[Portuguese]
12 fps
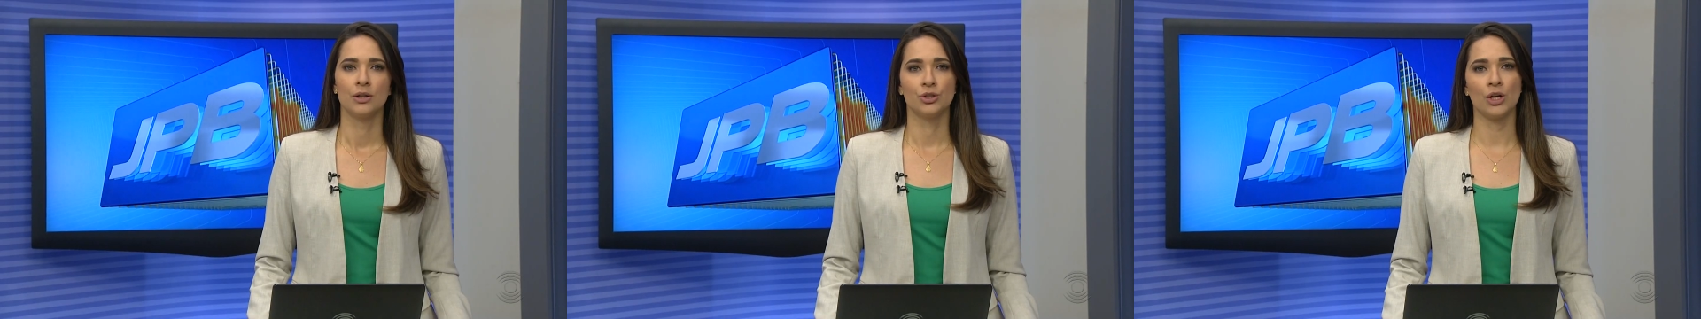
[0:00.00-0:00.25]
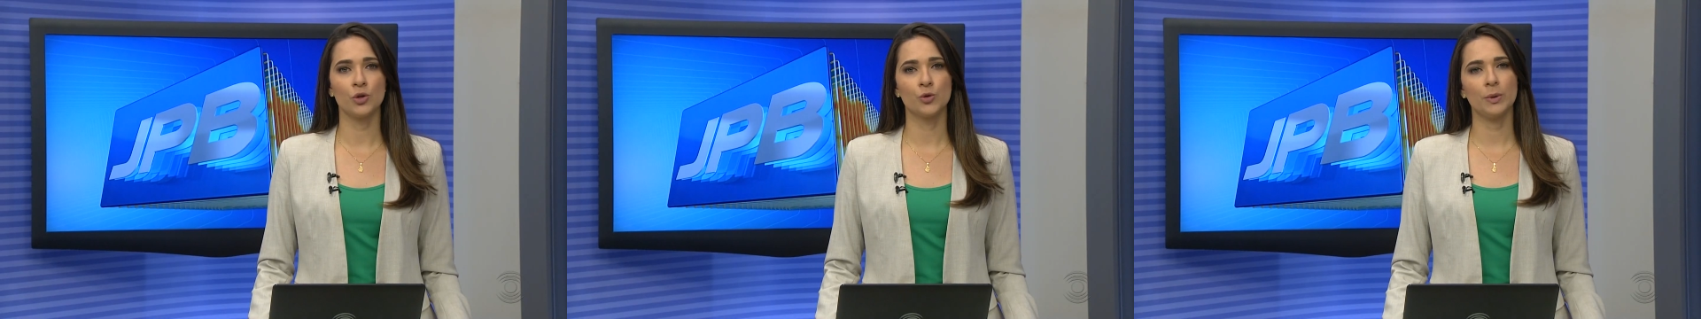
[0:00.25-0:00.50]

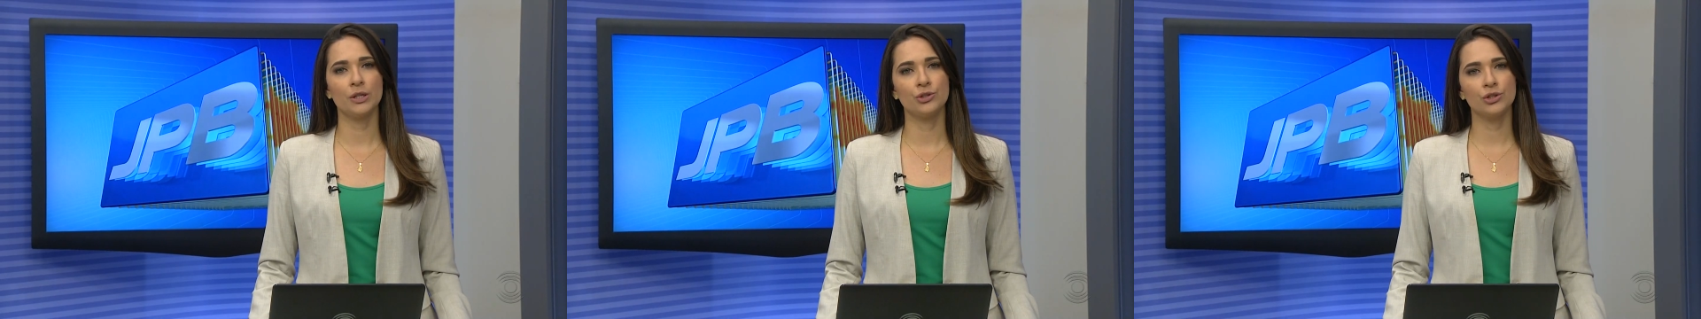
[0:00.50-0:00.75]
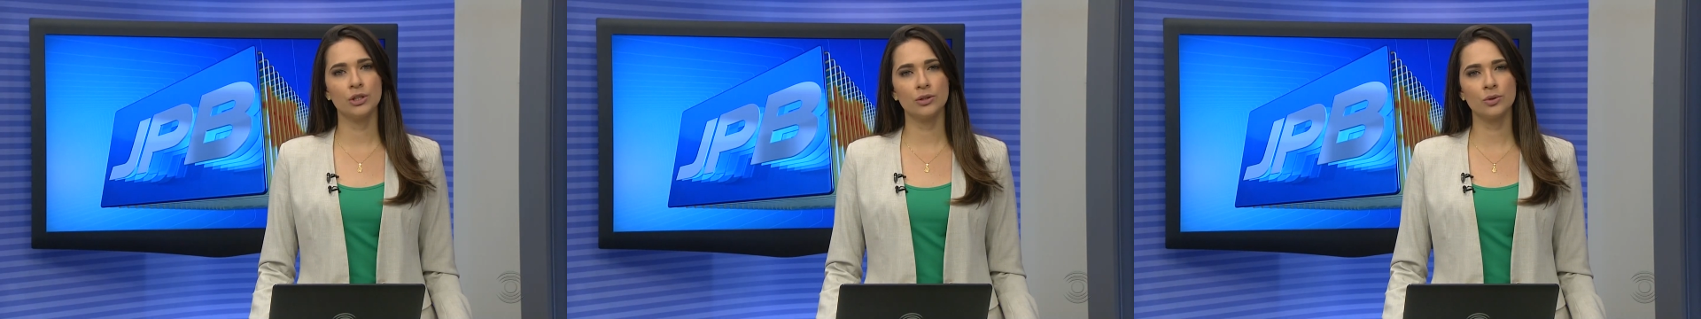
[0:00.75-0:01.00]
Já os
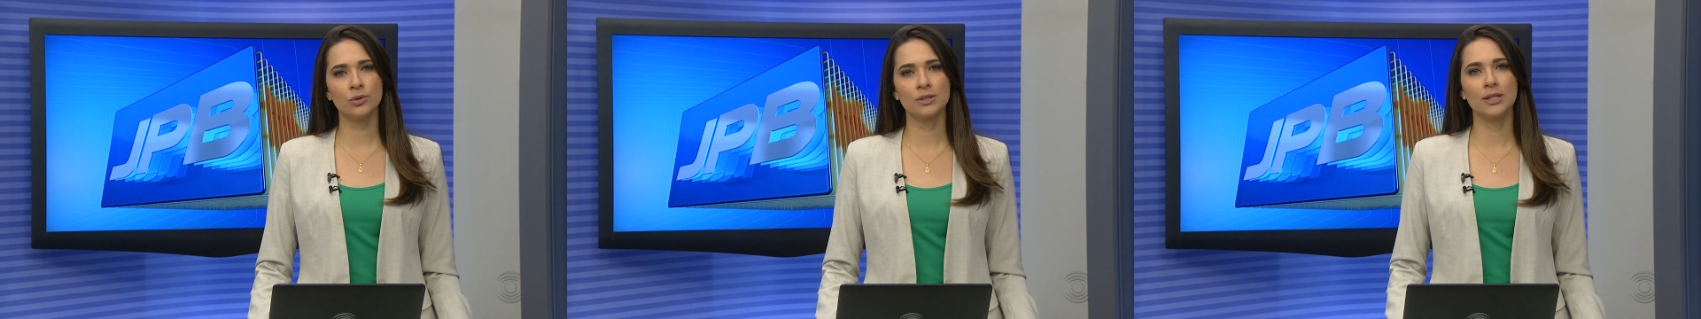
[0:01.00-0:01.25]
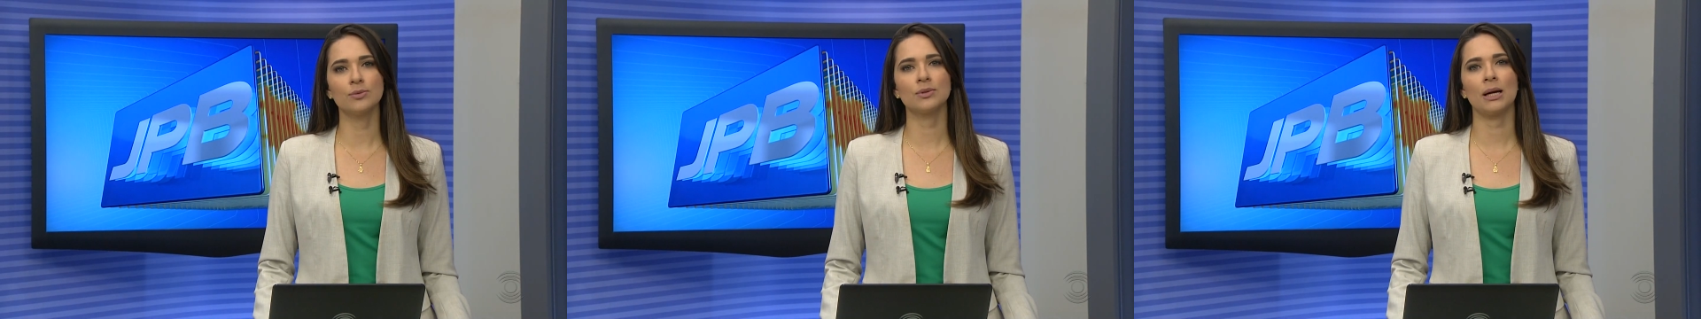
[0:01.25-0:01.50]
bandidos
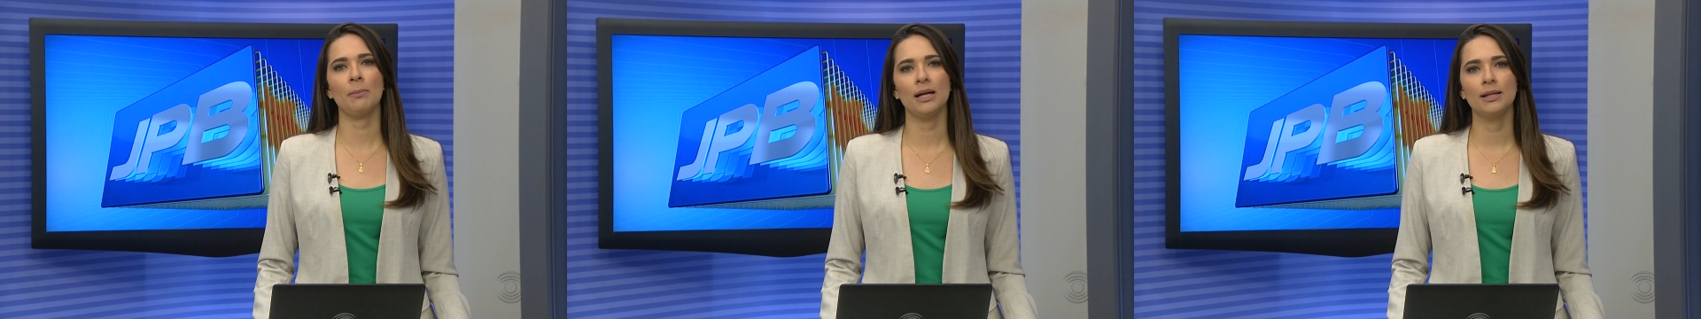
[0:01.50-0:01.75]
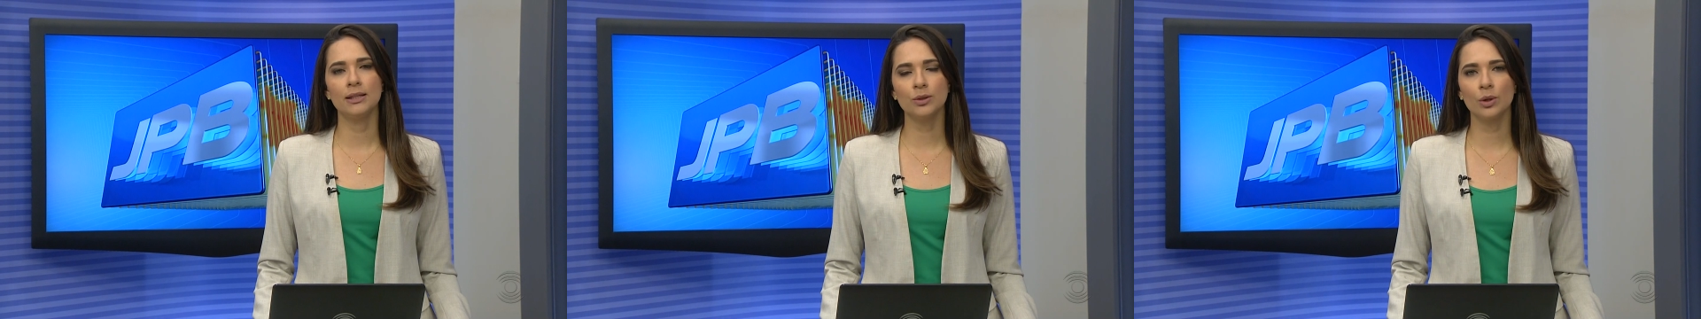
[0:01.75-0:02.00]
estão
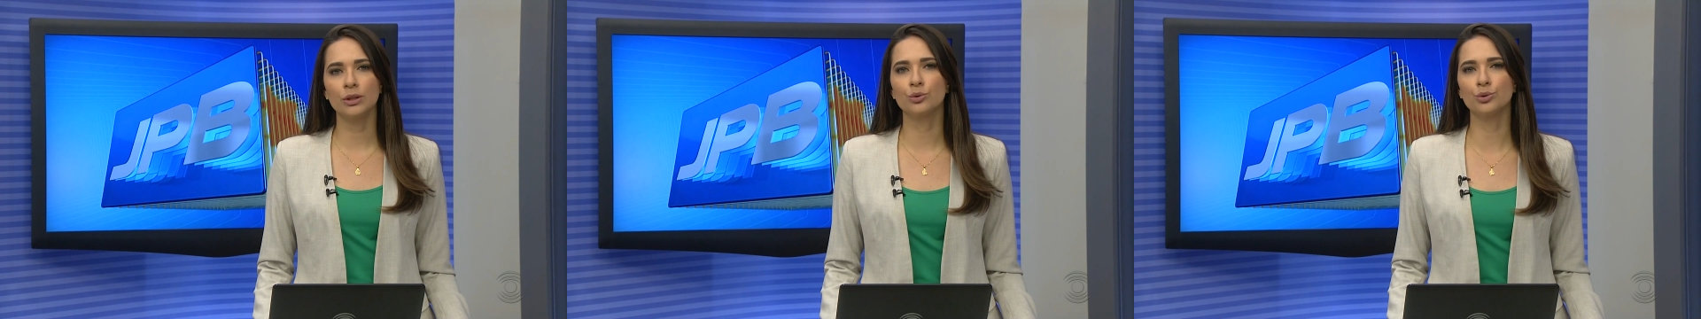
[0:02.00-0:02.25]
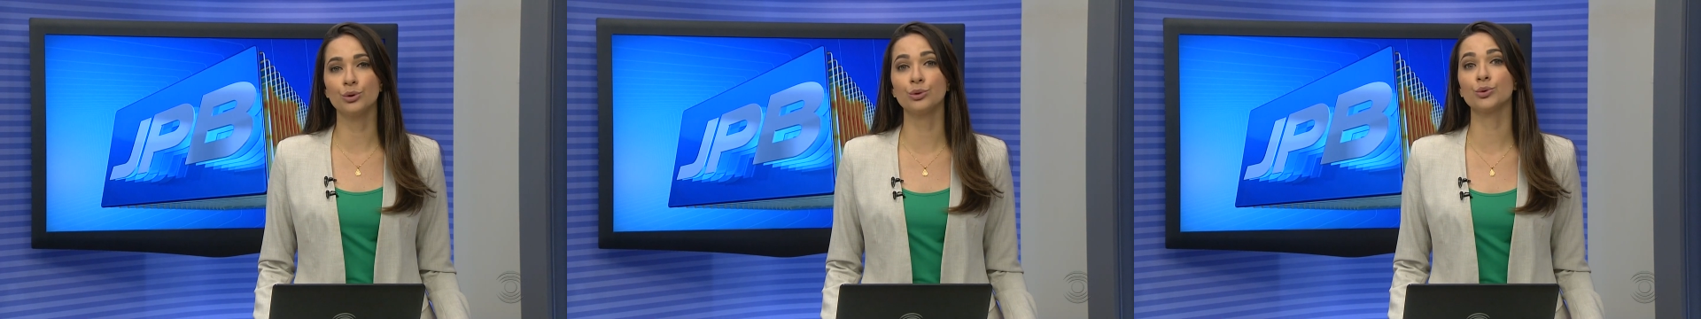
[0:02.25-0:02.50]
trabalhando em
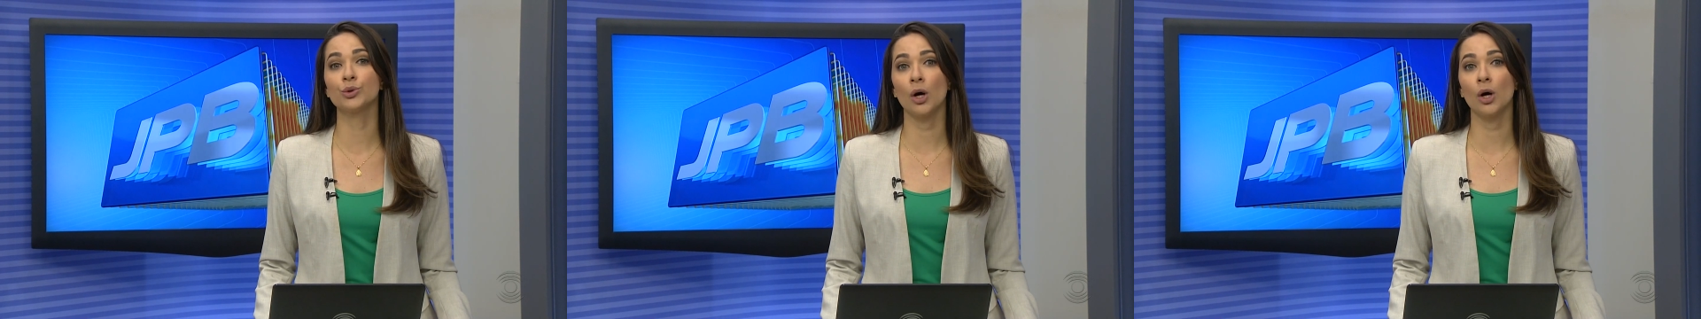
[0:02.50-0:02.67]
turno